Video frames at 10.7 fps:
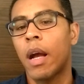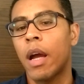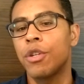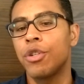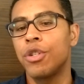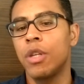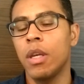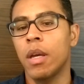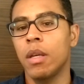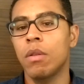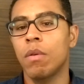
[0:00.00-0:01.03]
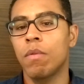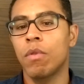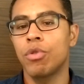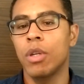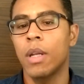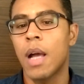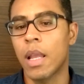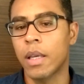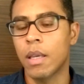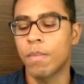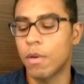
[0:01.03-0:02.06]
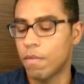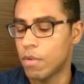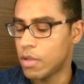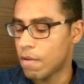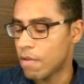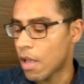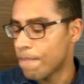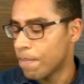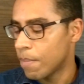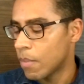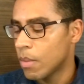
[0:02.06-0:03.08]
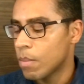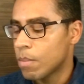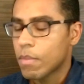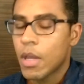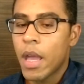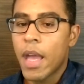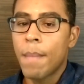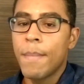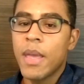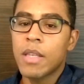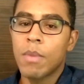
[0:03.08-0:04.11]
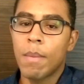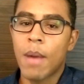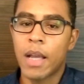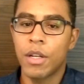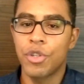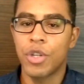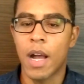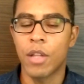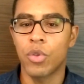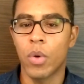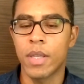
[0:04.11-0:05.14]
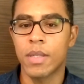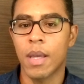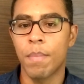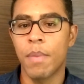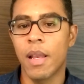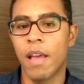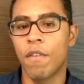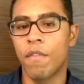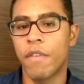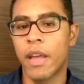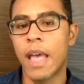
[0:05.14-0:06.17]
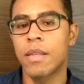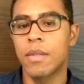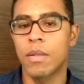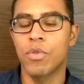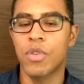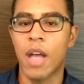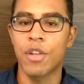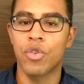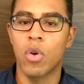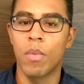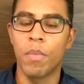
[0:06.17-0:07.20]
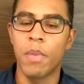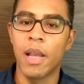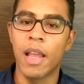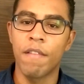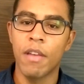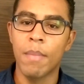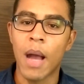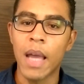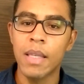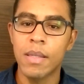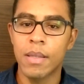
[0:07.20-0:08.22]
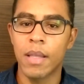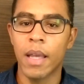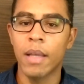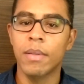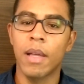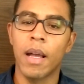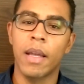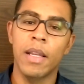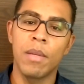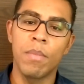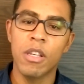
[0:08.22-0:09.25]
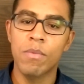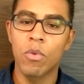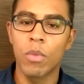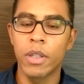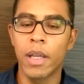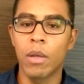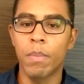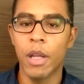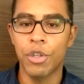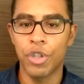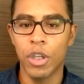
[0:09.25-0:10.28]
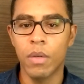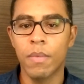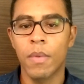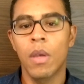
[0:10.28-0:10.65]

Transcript: caixinha ainda, eu vou tirá-la aqui para você ver. É a mesma máquina de cartões que a Peileve oferece no site como mais né? aquele mesmo modelo pretinho,